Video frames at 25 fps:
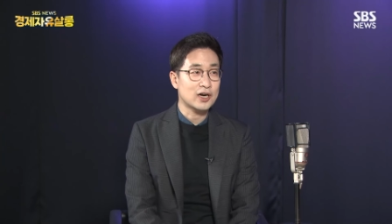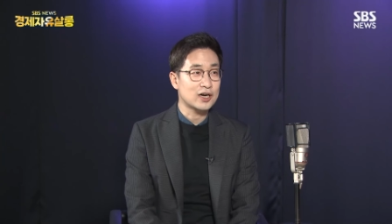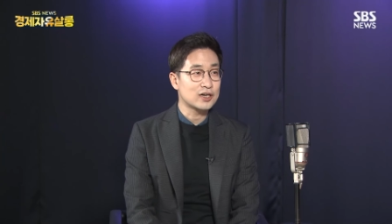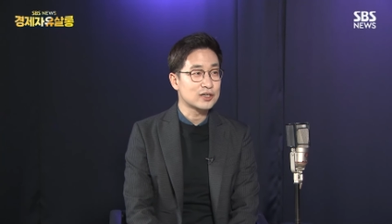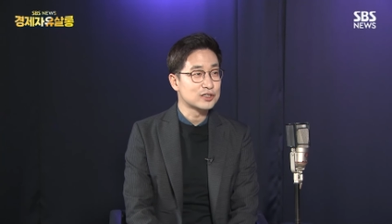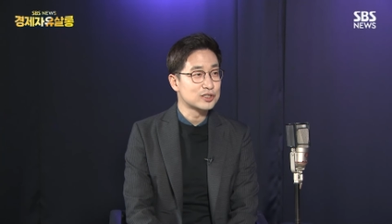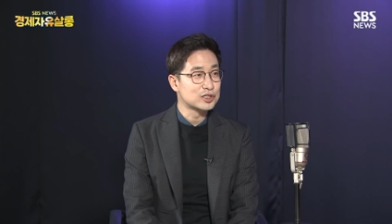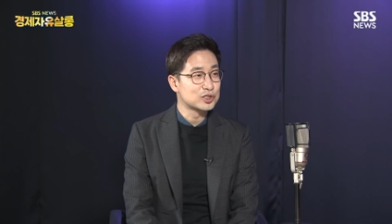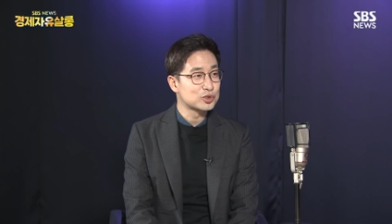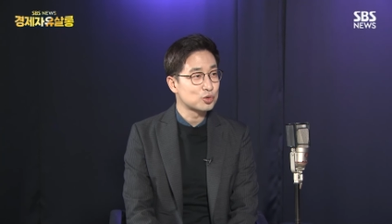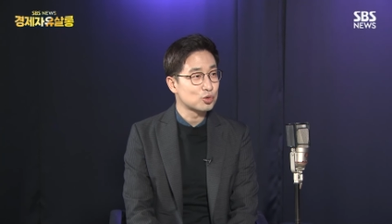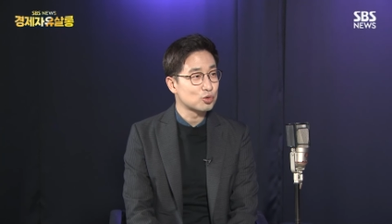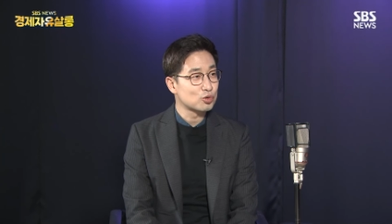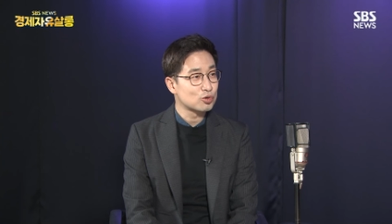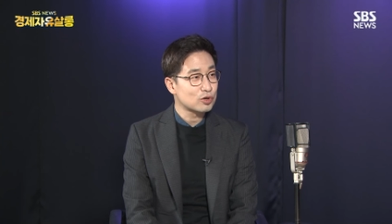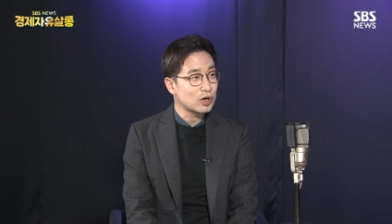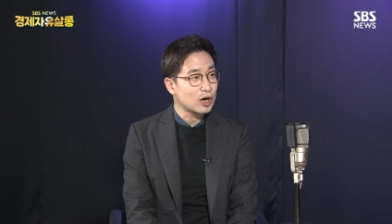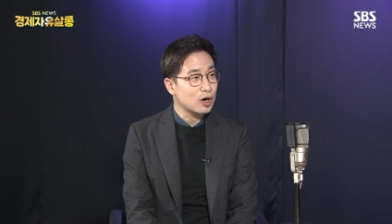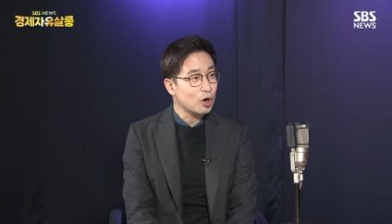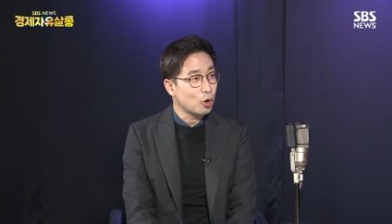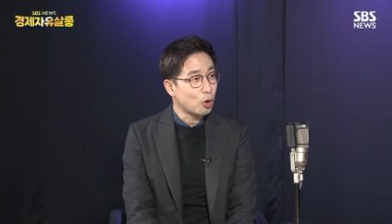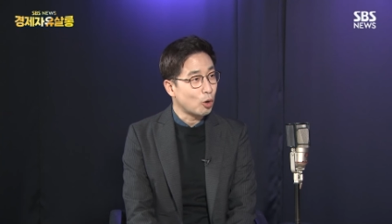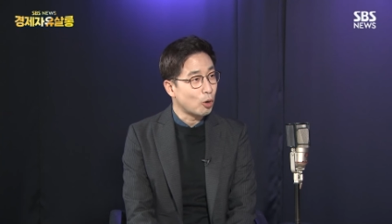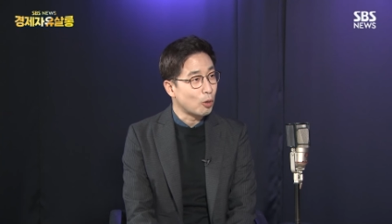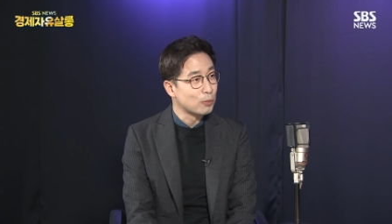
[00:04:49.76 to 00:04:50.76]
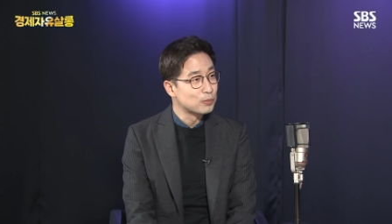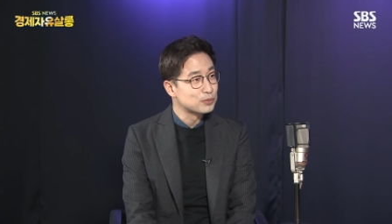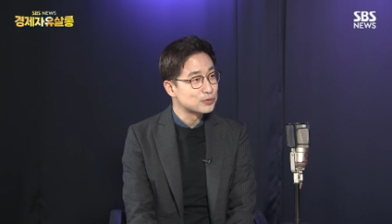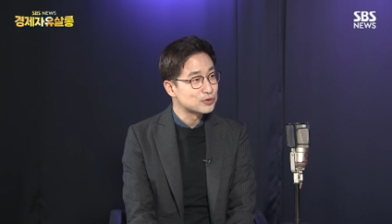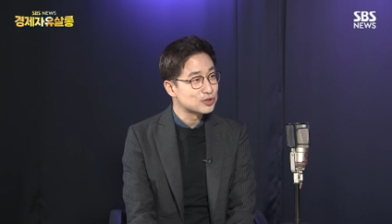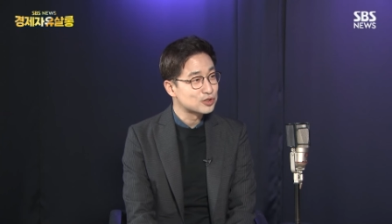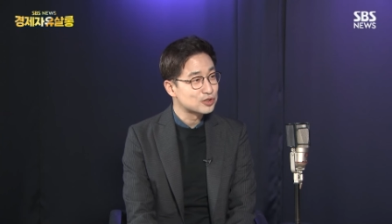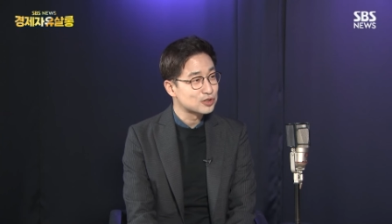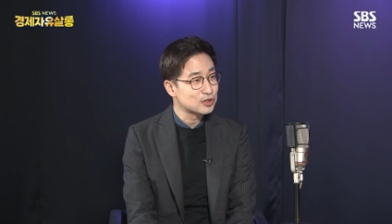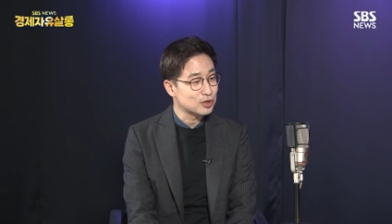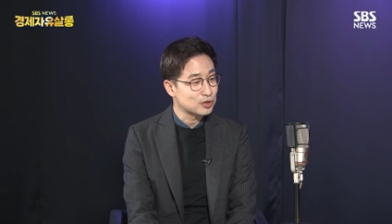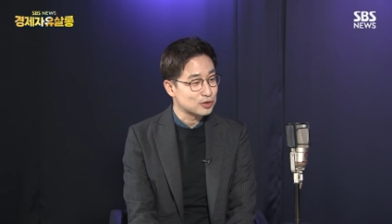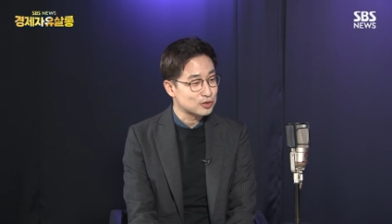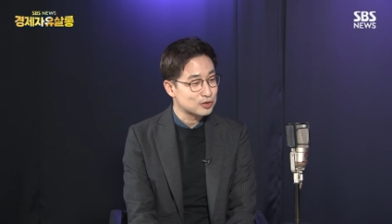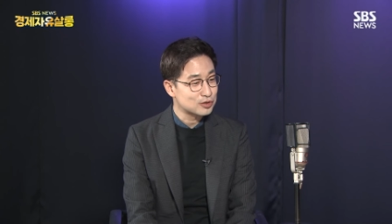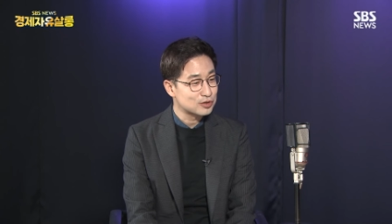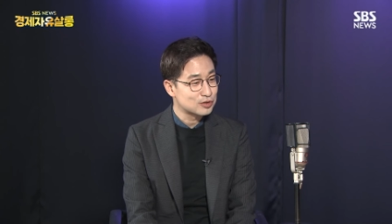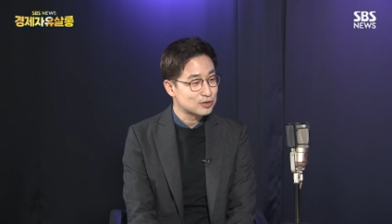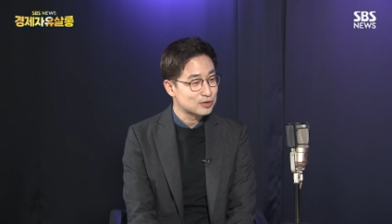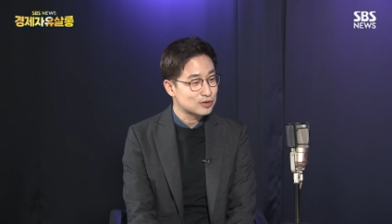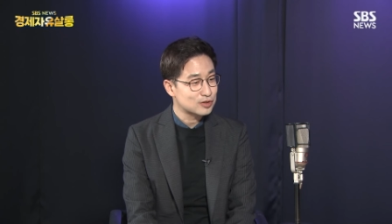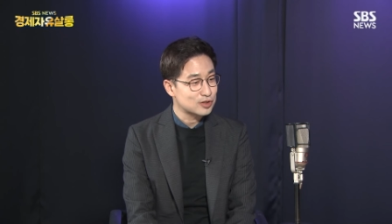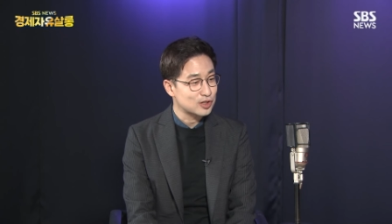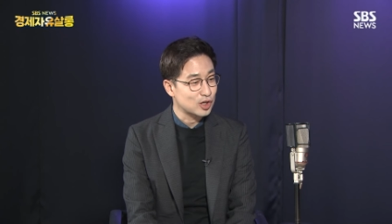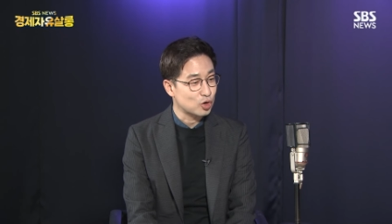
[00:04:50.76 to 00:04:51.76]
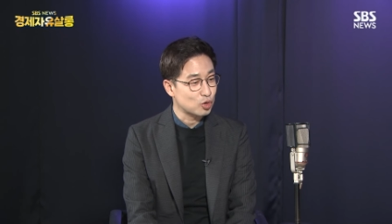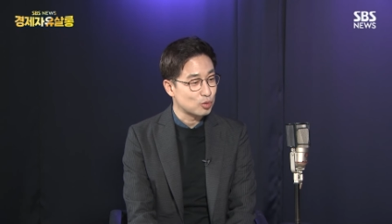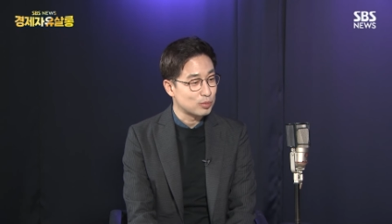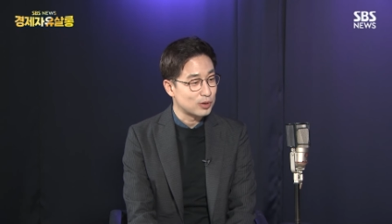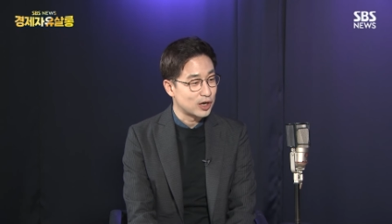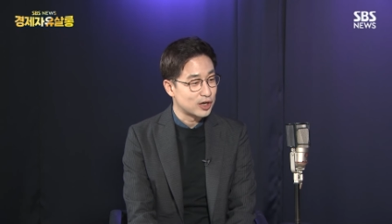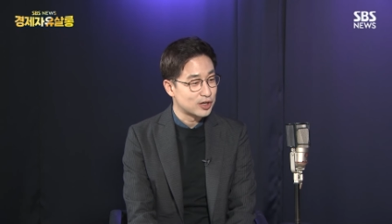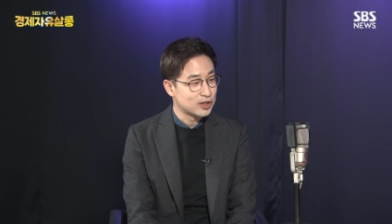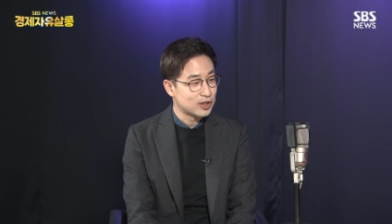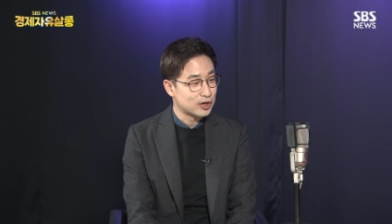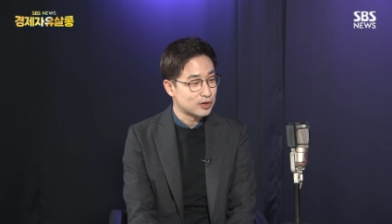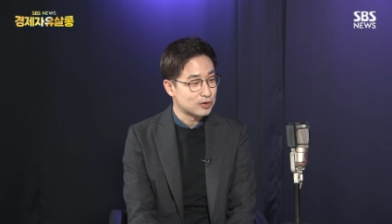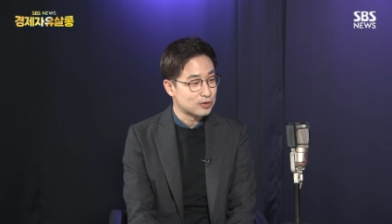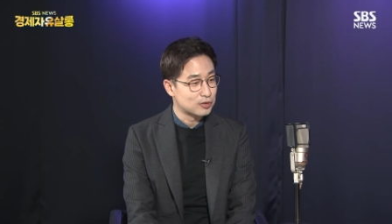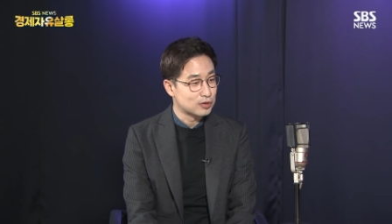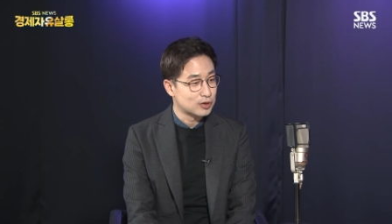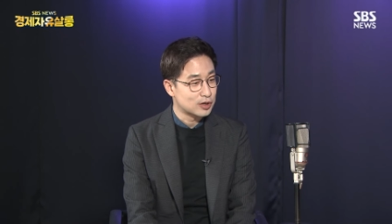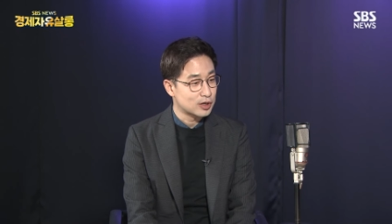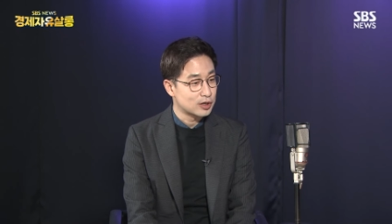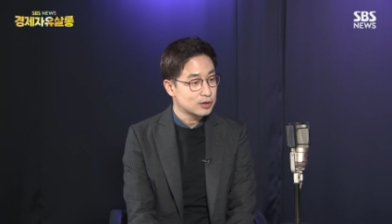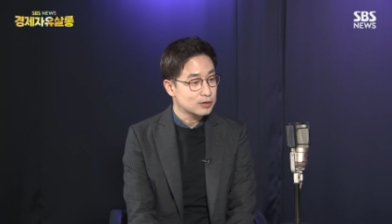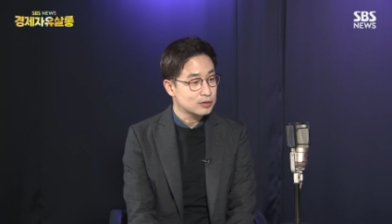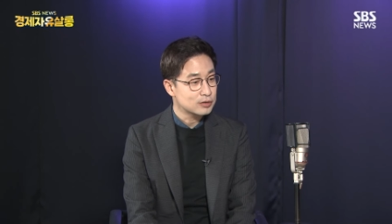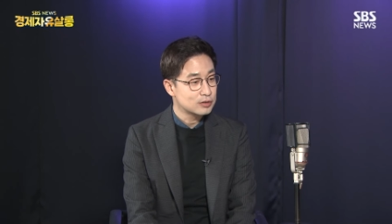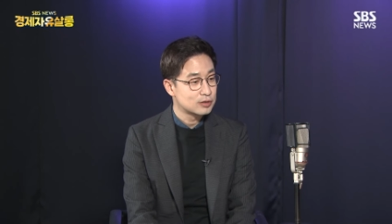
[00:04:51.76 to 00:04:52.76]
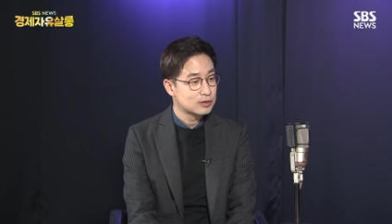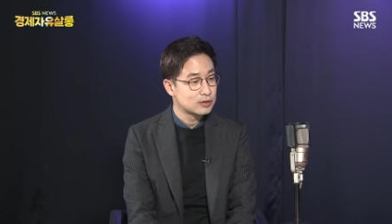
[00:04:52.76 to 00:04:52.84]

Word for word: 할 의도가 없었다고 봐야 되는 건가요?